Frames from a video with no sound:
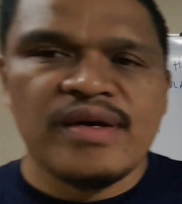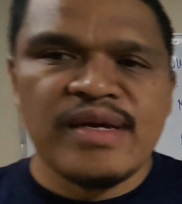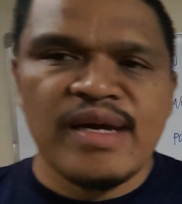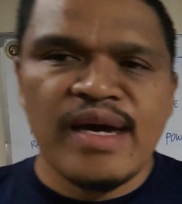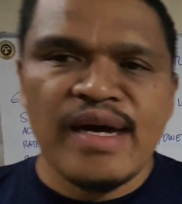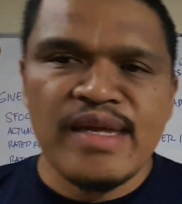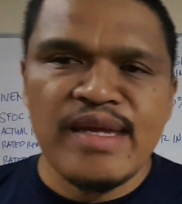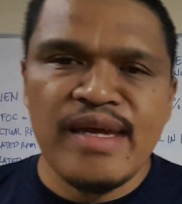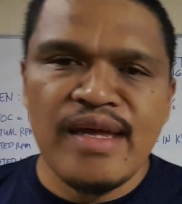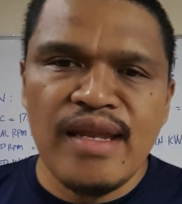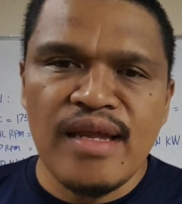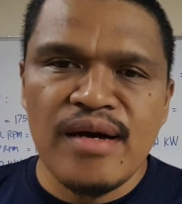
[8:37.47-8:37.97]

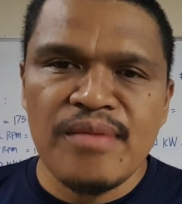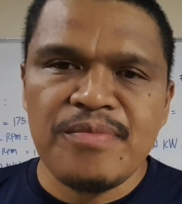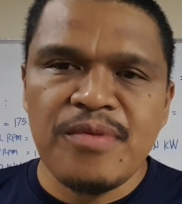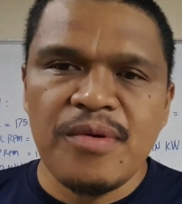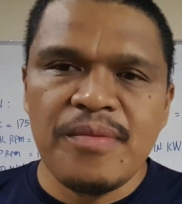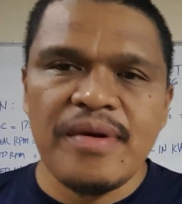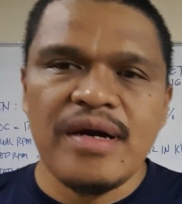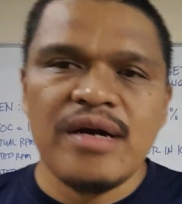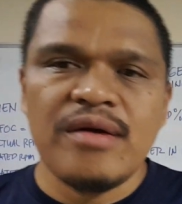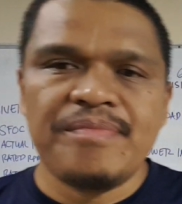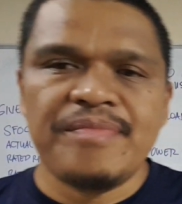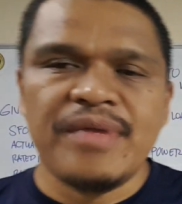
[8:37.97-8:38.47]
ganyan lang po
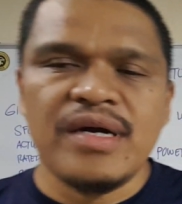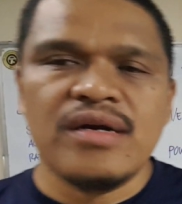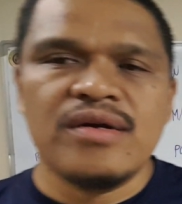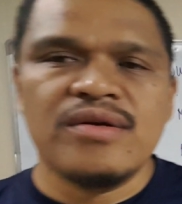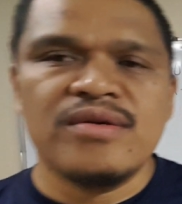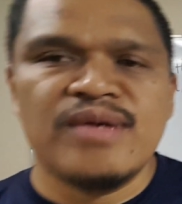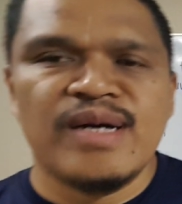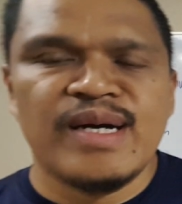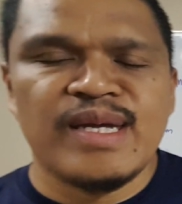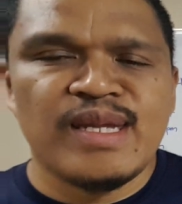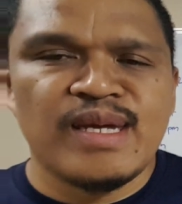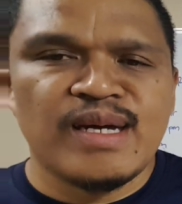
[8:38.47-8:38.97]

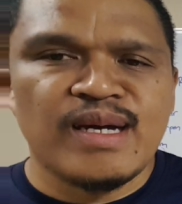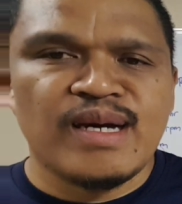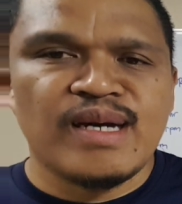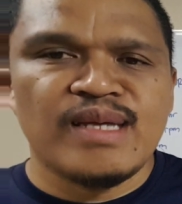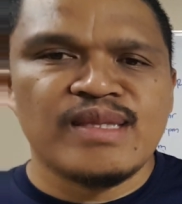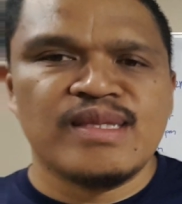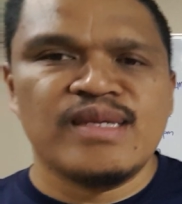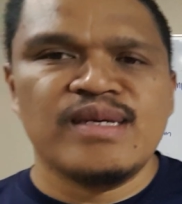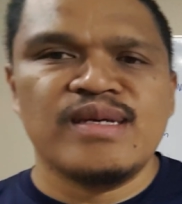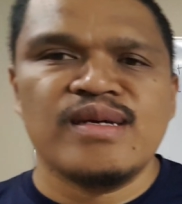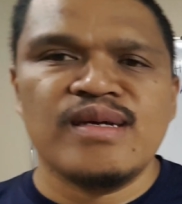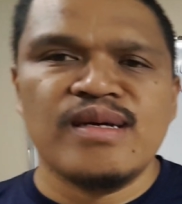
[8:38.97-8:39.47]
pagkuha ng
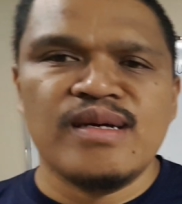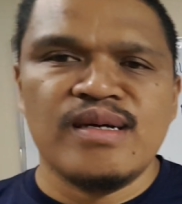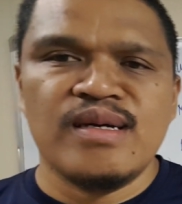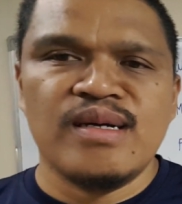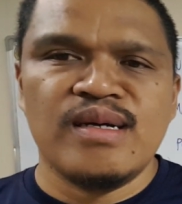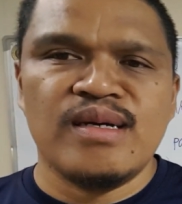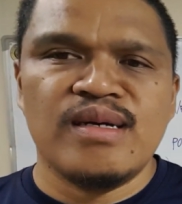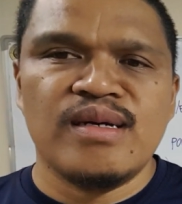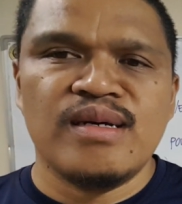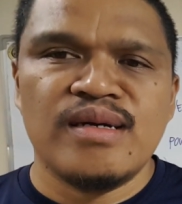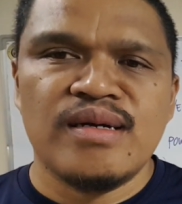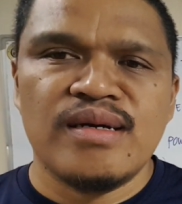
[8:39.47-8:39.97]
ating
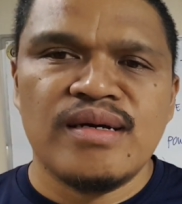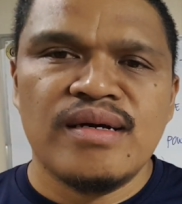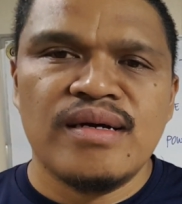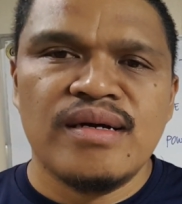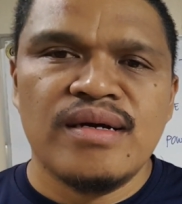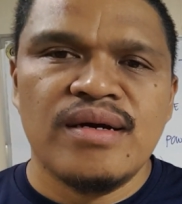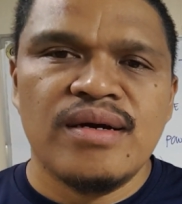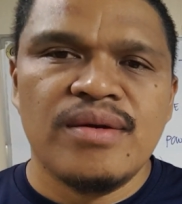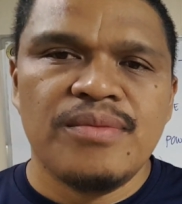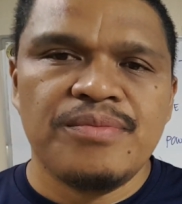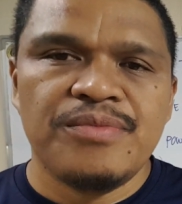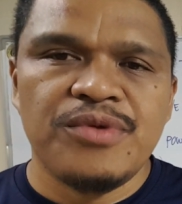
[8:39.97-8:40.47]
uh,
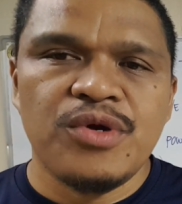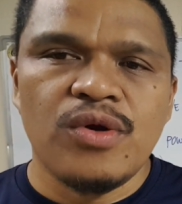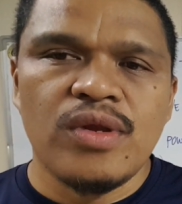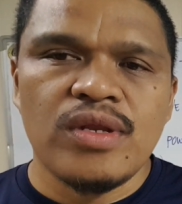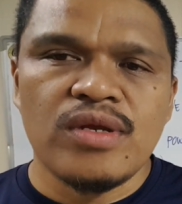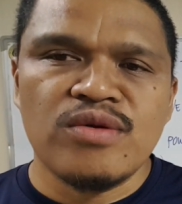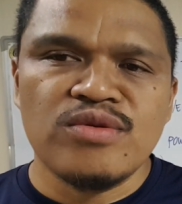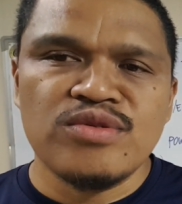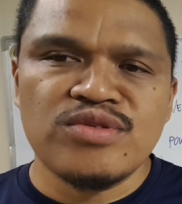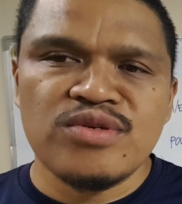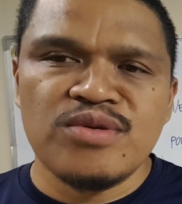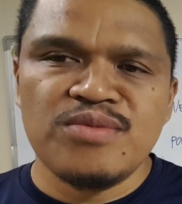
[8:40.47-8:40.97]
fuel
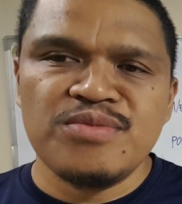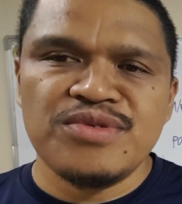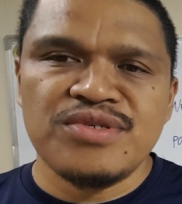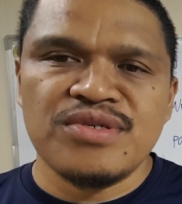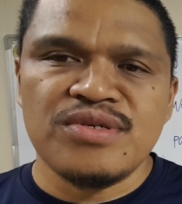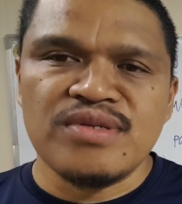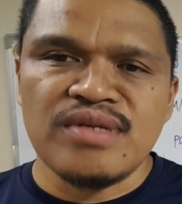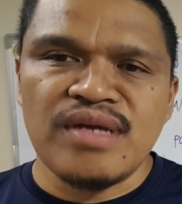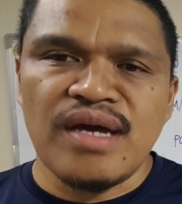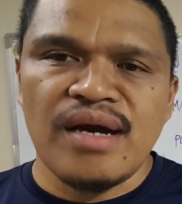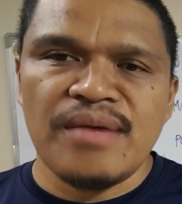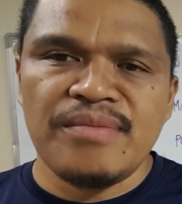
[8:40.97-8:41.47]

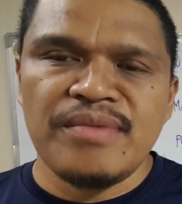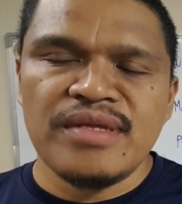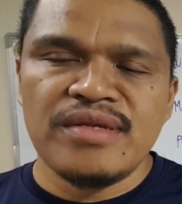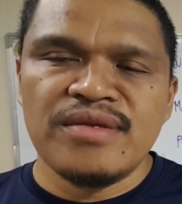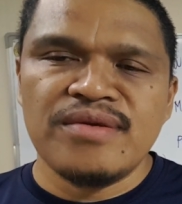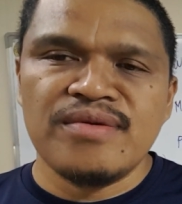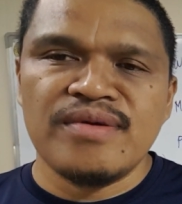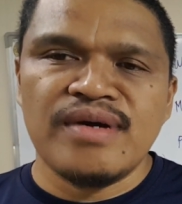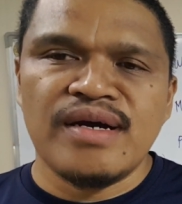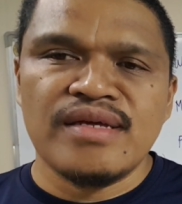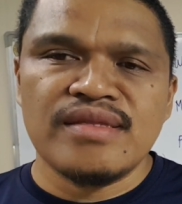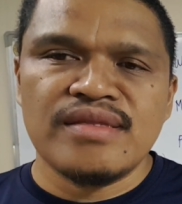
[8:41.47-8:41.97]
consumption gamit
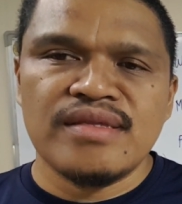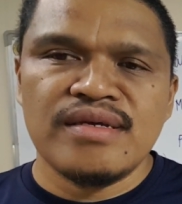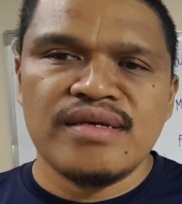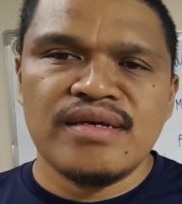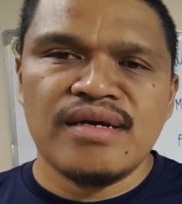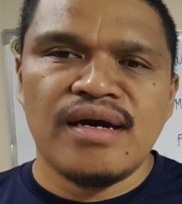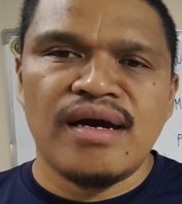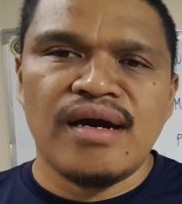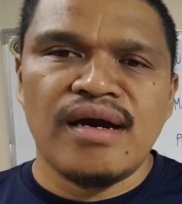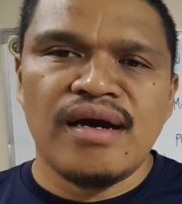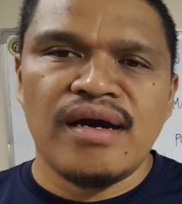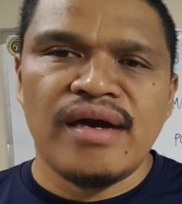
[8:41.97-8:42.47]
yung ating
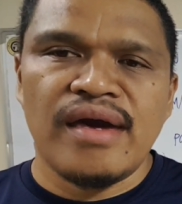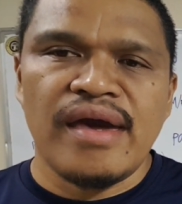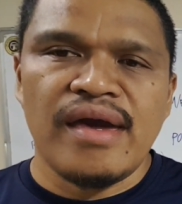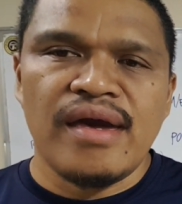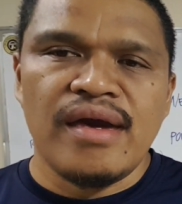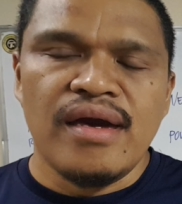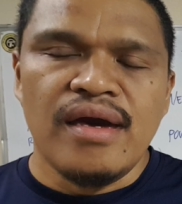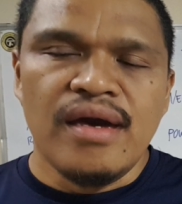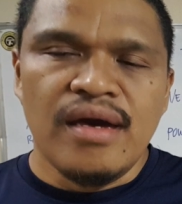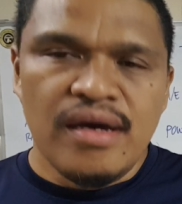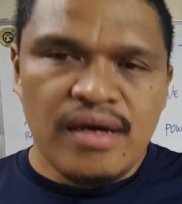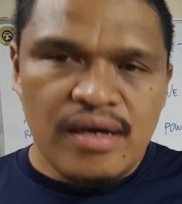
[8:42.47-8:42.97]
uh,
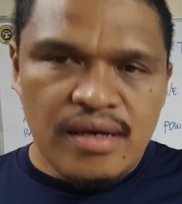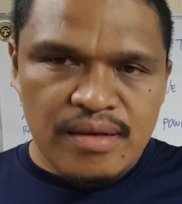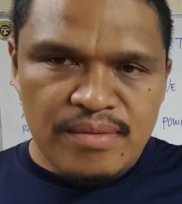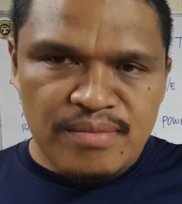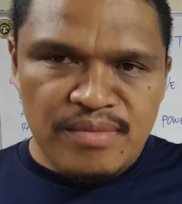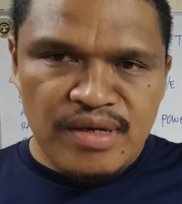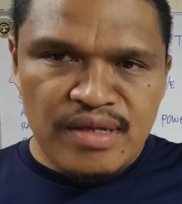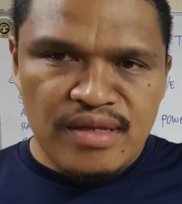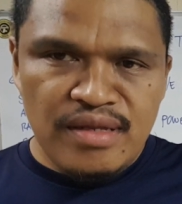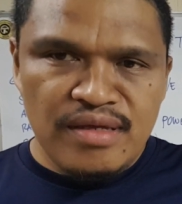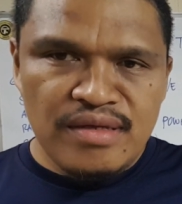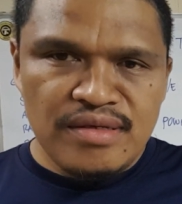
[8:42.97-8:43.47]

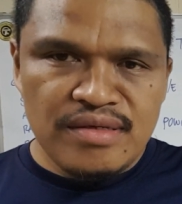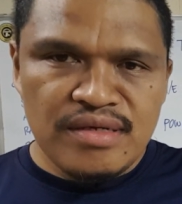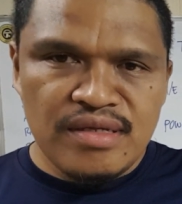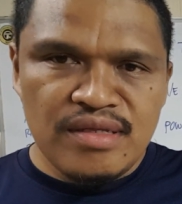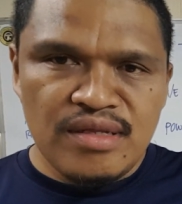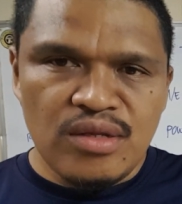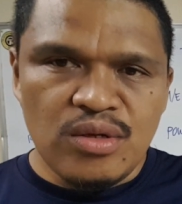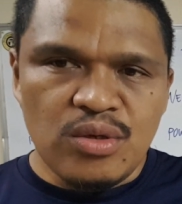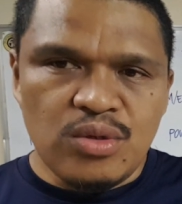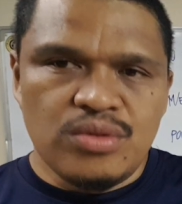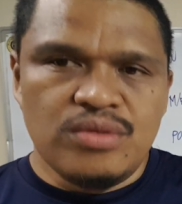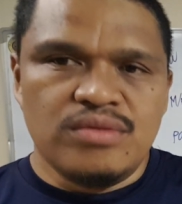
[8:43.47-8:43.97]
main
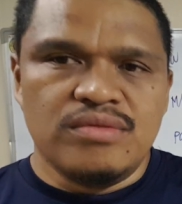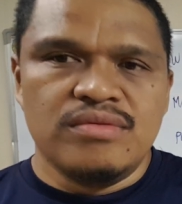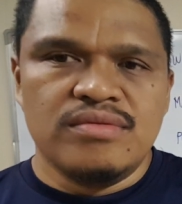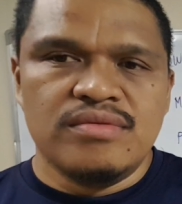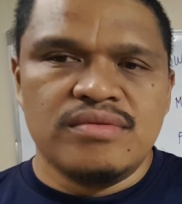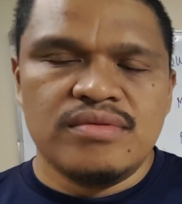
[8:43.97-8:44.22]
engine load.